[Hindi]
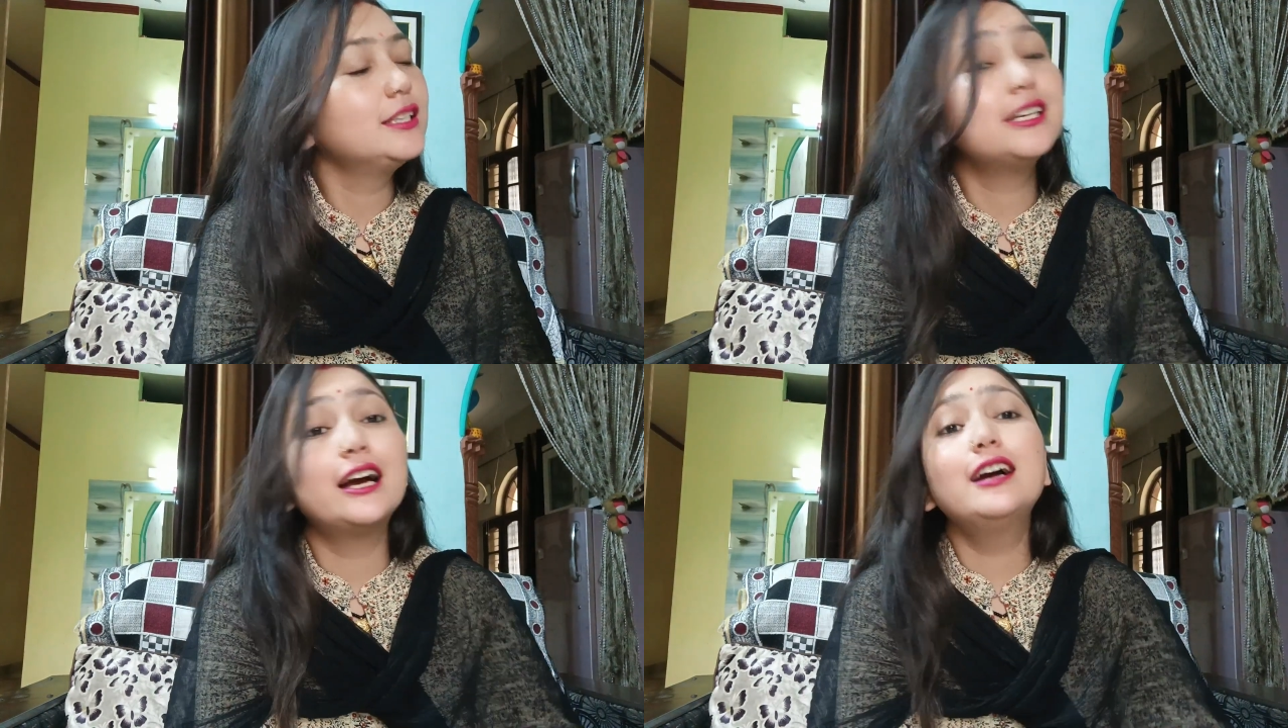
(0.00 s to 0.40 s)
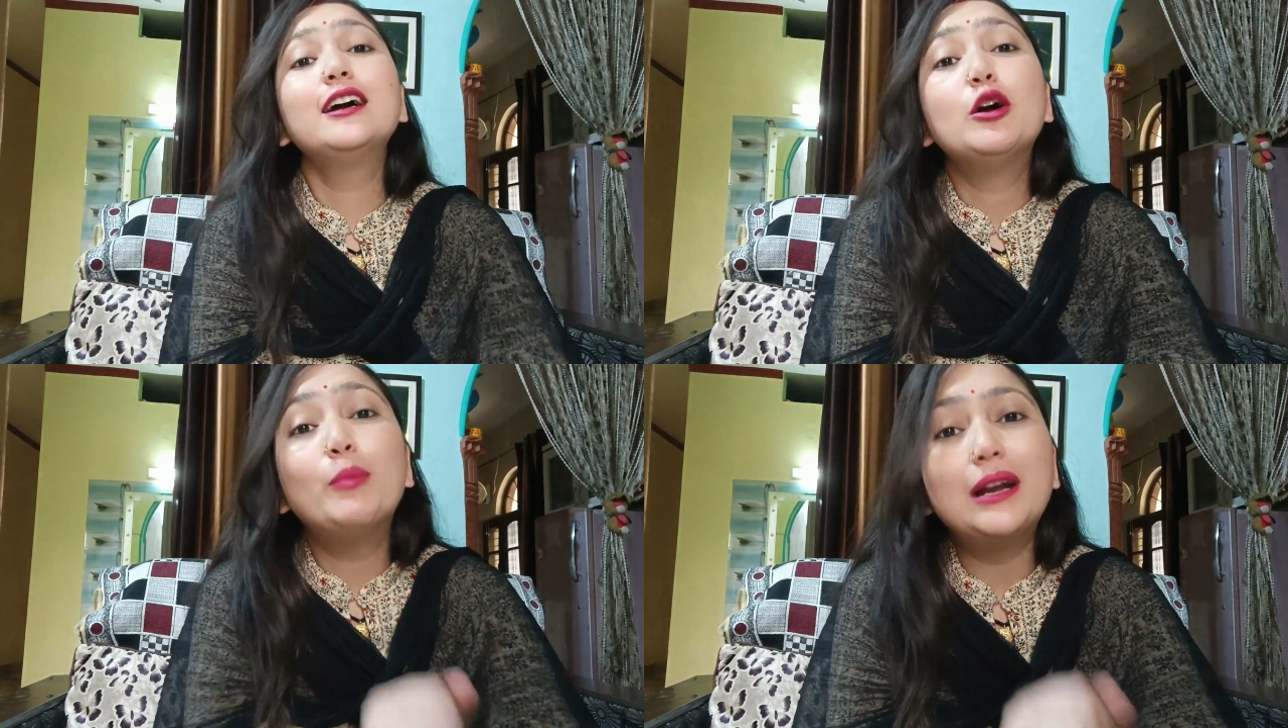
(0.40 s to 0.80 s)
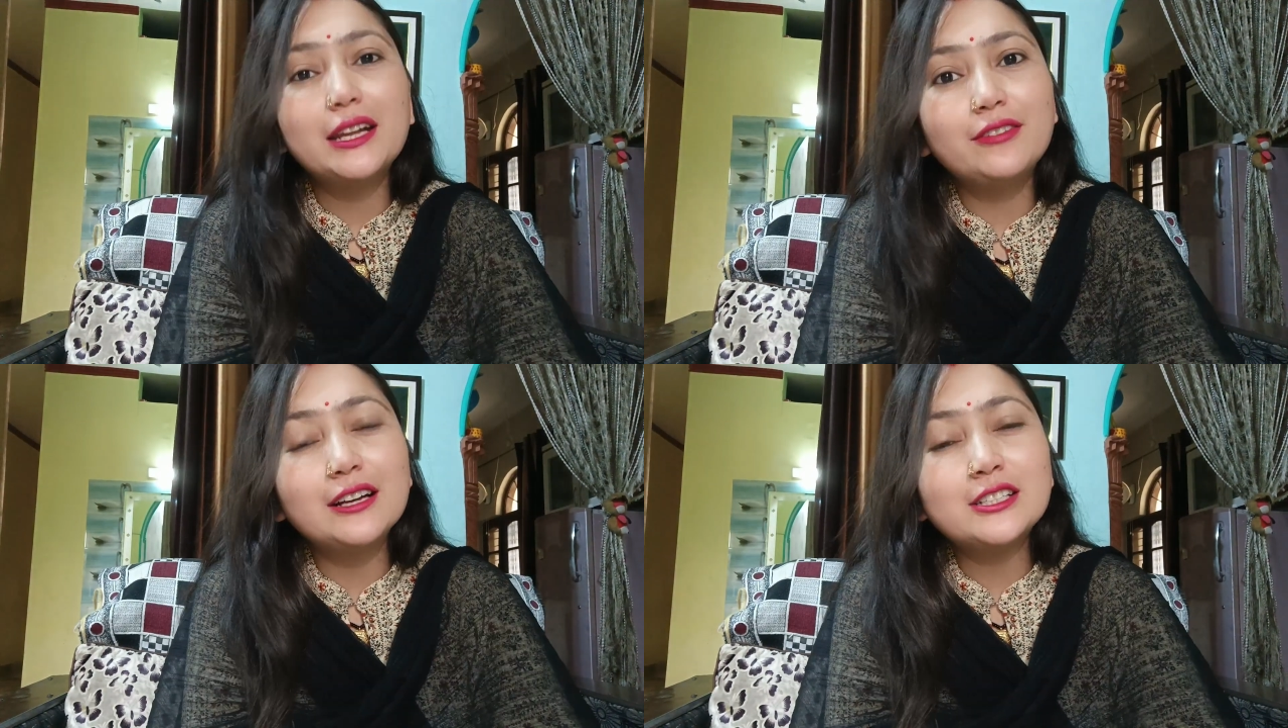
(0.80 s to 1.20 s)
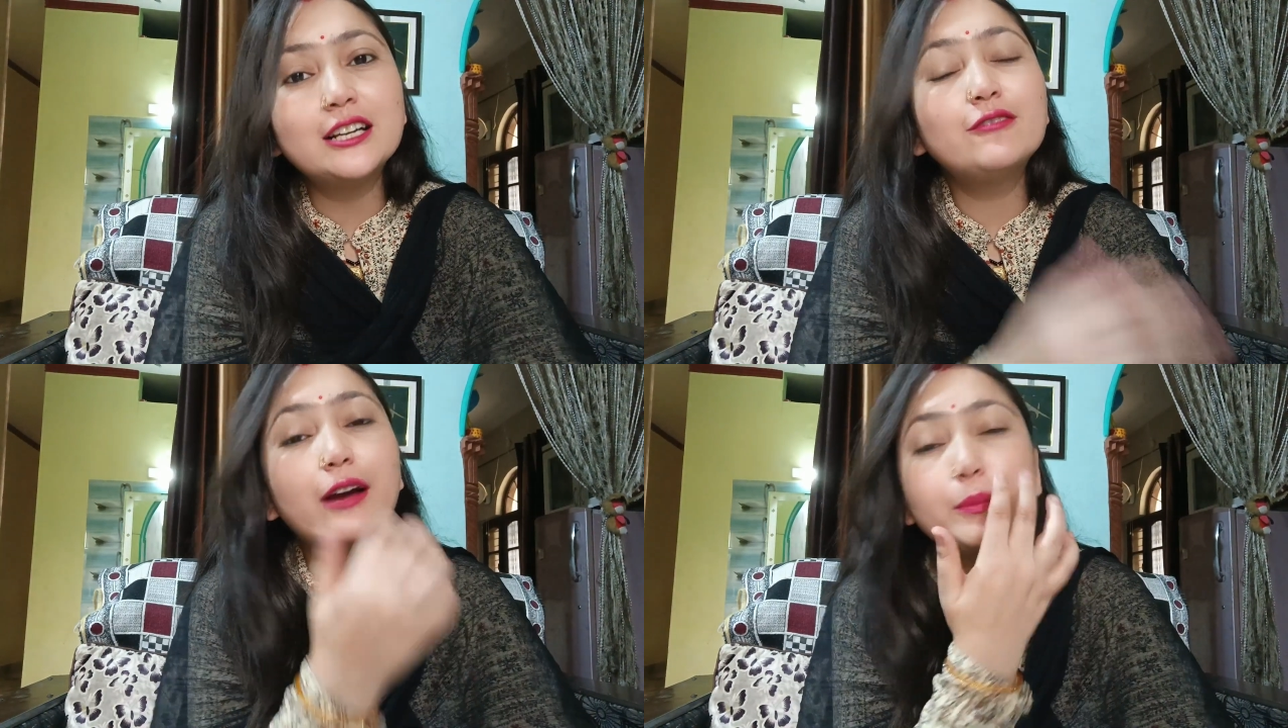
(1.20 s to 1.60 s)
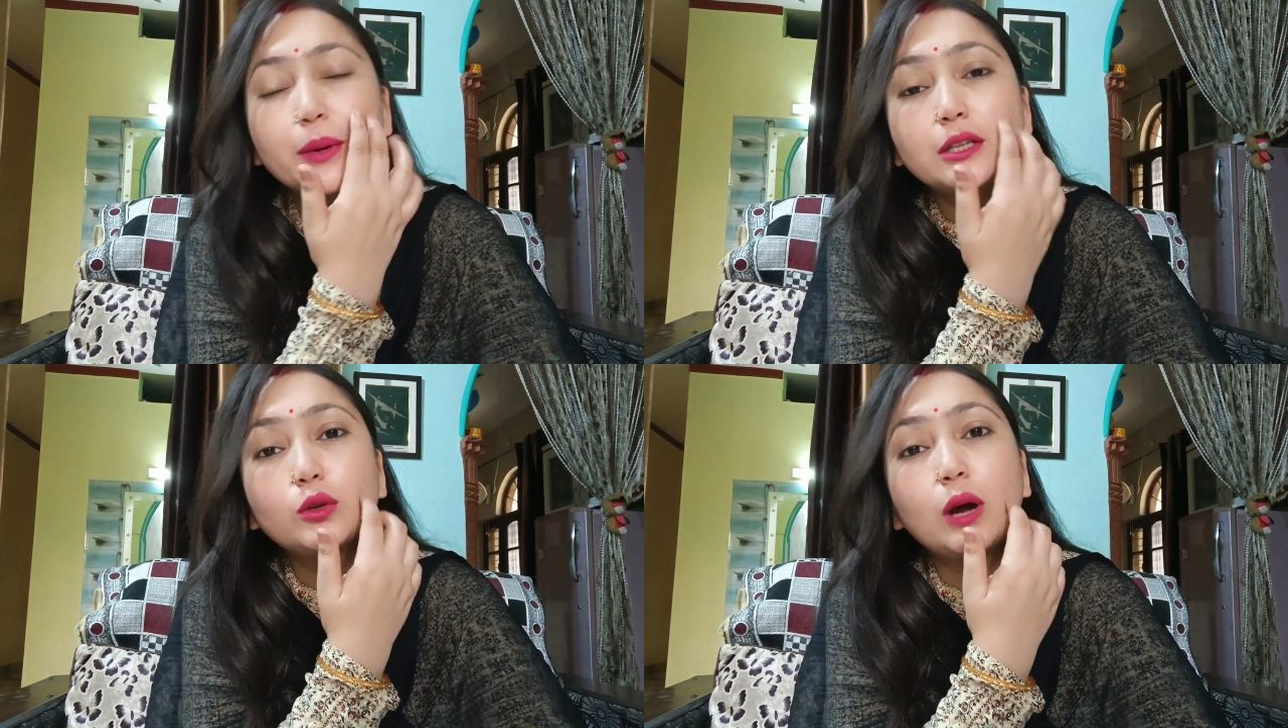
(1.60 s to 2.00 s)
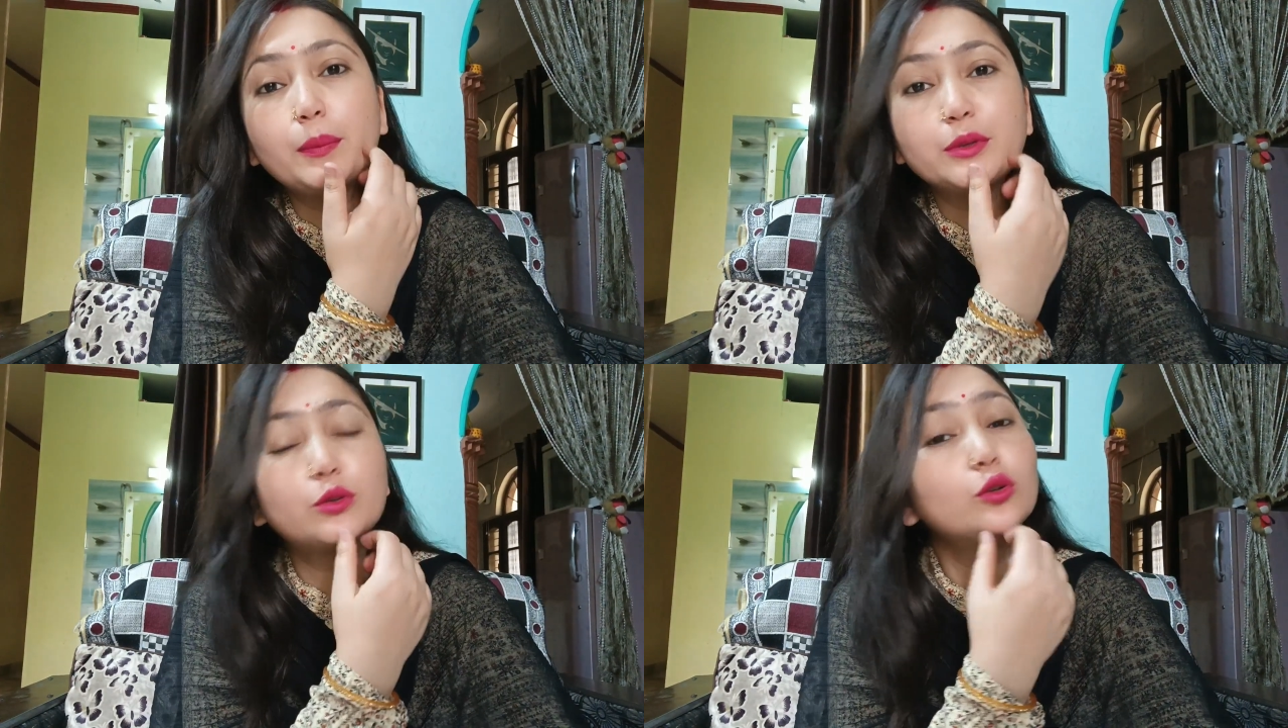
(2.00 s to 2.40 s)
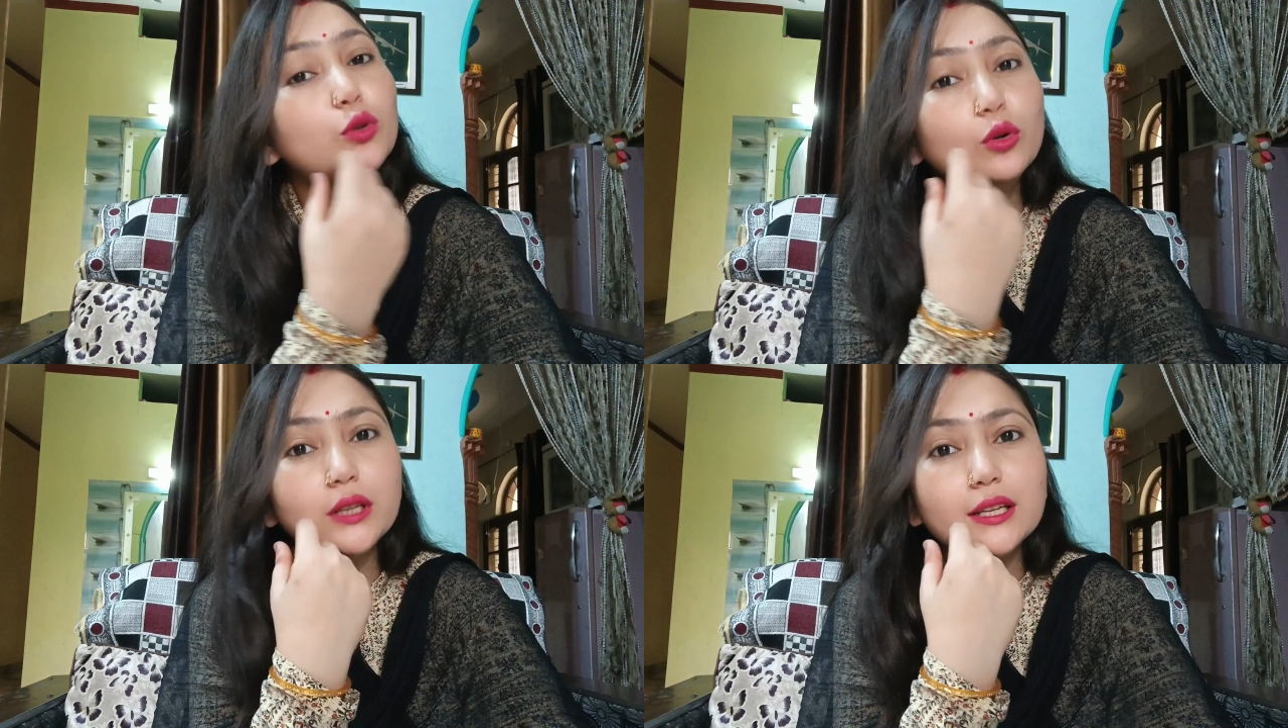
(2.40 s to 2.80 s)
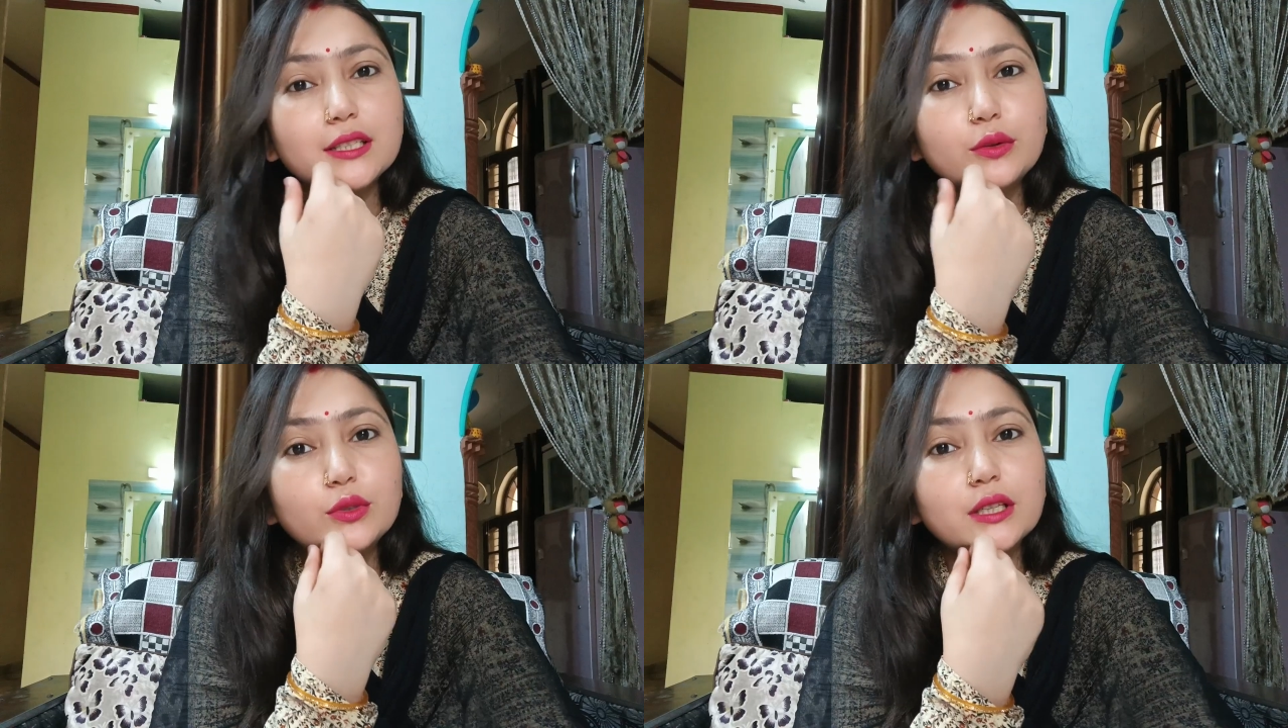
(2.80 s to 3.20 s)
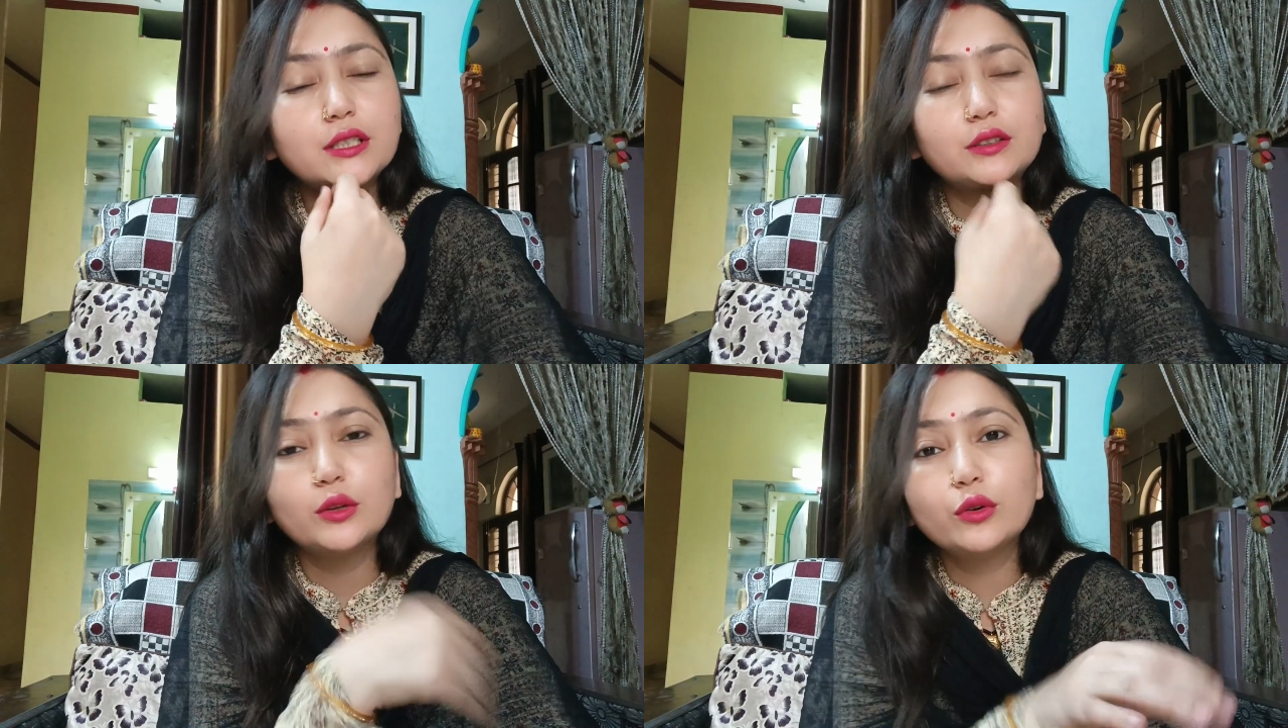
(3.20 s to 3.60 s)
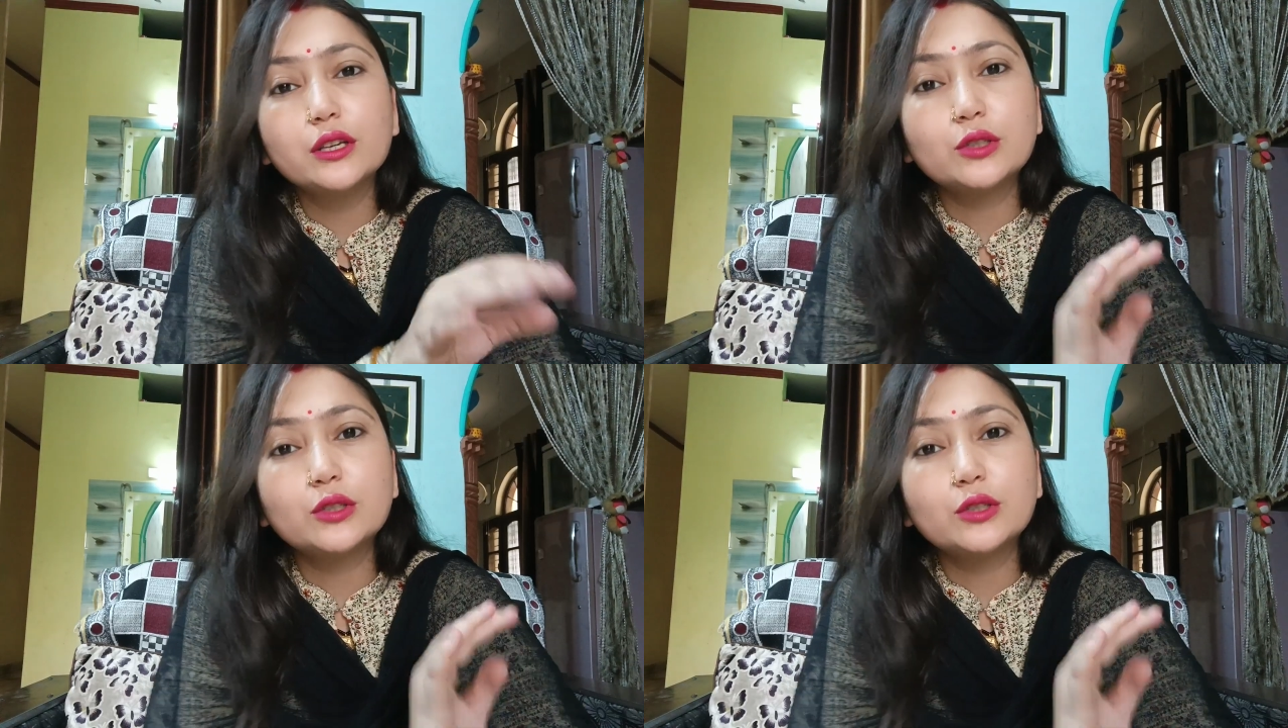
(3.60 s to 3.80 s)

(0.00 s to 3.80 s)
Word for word: जी हाँ मल्टी फंक्शनल वाइपर तो आप इसको दो तरह से यूज़ कर सकते हो